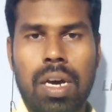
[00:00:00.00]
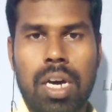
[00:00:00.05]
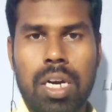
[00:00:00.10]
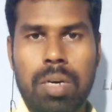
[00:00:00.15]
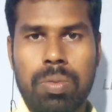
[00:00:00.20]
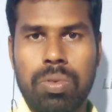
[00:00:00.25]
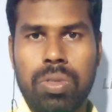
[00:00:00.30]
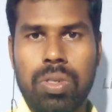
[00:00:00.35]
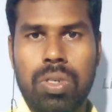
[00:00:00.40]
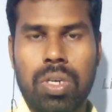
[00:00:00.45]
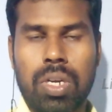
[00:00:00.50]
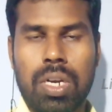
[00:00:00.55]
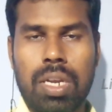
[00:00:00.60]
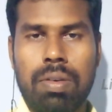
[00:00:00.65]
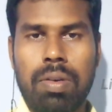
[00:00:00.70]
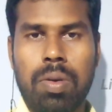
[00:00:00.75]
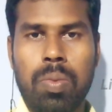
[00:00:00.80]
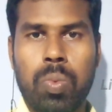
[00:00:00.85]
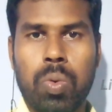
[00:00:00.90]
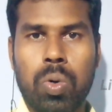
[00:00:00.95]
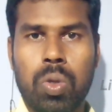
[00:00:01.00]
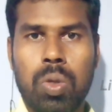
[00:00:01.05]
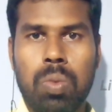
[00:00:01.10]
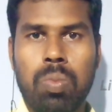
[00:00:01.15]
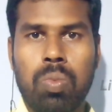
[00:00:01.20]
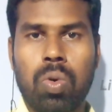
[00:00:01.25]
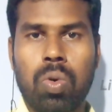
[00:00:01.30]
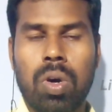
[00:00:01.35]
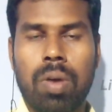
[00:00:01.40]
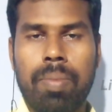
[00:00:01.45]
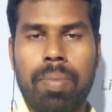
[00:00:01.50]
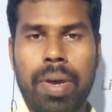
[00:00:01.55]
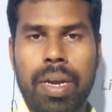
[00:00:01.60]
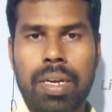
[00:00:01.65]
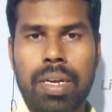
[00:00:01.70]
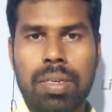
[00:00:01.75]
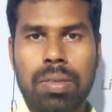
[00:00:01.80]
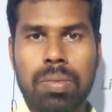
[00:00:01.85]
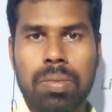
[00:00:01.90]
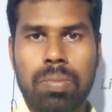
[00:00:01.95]
ஆரம்பிச்சிட்டிங்களாவே போதும் உங்கள்
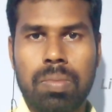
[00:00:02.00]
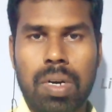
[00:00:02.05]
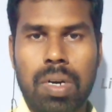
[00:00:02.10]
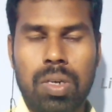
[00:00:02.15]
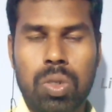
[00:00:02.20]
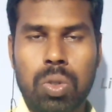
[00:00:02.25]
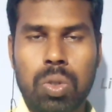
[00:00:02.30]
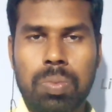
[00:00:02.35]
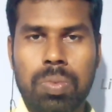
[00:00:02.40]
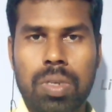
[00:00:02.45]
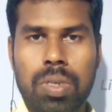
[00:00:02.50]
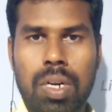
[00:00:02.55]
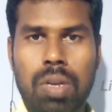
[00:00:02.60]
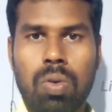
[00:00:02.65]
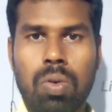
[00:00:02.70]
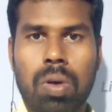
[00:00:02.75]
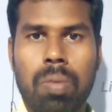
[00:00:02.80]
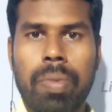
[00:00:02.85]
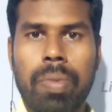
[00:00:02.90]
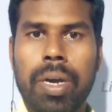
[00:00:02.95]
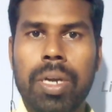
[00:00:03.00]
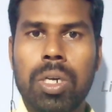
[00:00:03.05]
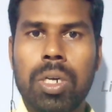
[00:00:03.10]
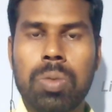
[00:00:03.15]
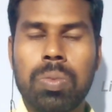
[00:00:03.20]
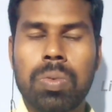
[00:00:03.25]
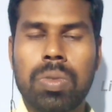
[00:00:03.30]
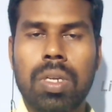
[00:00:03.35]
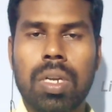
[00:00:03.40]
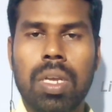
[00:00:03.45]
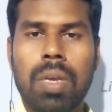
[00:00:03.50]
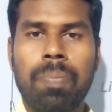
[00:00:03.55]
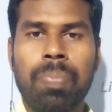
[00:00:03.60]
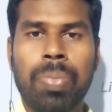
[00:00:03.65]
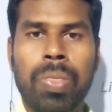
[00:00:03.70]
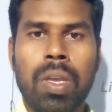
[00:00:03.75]
மைண்டும் மனசும் சரி உங்கள் மைண்டும் சரி